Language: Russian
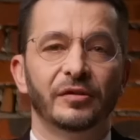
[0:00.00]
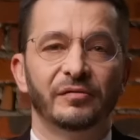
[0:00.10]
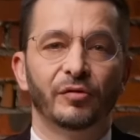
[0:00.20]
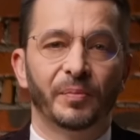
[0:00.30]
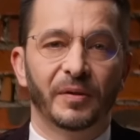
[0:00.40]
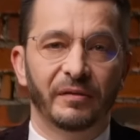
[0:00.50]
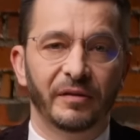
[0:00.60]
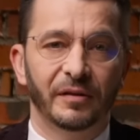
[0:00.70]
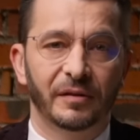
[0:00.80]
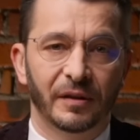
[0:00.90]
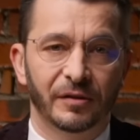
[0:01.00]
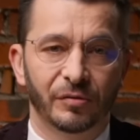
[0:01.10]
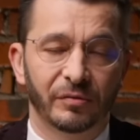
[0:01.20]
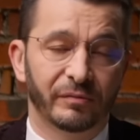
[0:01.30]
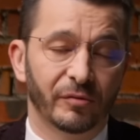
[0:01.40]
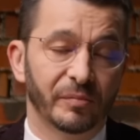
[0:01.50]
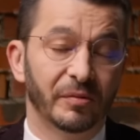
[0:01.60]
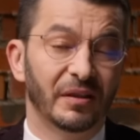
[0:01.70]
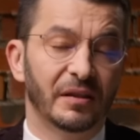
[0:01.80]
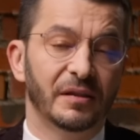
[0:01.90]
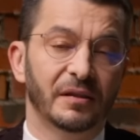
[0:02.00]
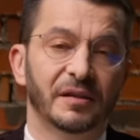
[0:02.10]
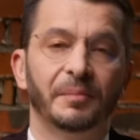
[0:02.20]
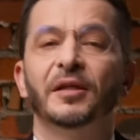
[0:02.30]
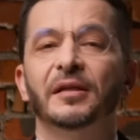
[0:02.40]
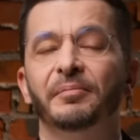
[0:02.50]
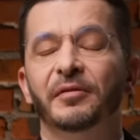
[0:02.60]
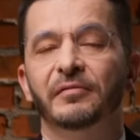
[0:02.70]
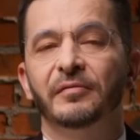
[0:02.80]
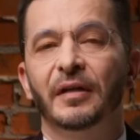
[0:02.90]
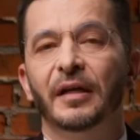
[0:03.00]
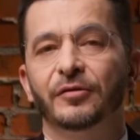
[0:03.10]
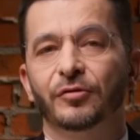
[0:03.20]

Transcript: из двух половинок, так что вроде бы нельзя заметить на первый взгляд,